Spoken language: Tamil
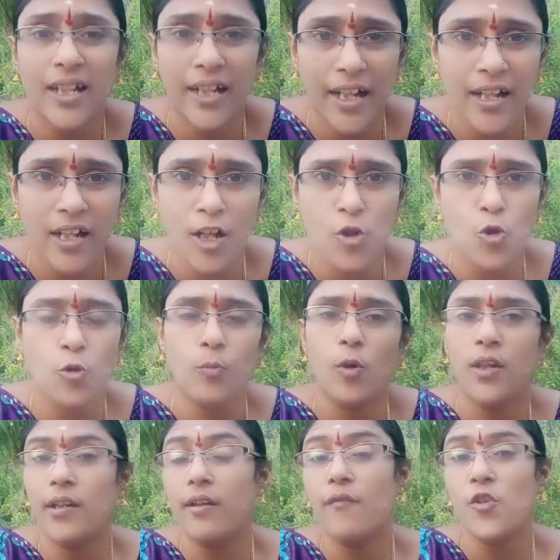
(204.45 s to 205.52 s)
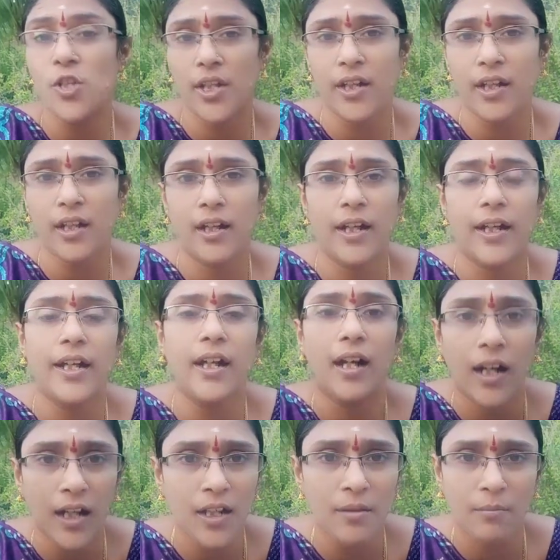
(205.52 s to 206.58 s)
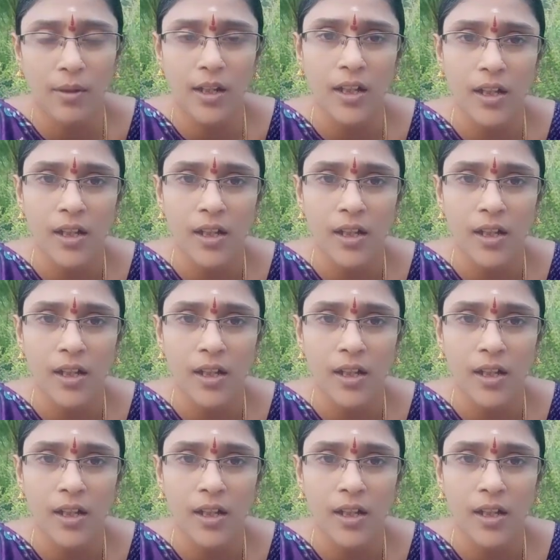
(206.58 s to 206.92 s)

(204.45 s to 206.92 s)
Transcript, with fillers: செய்ய நினைச்சோமோ அந்த விஷயங்களை ஆன்மா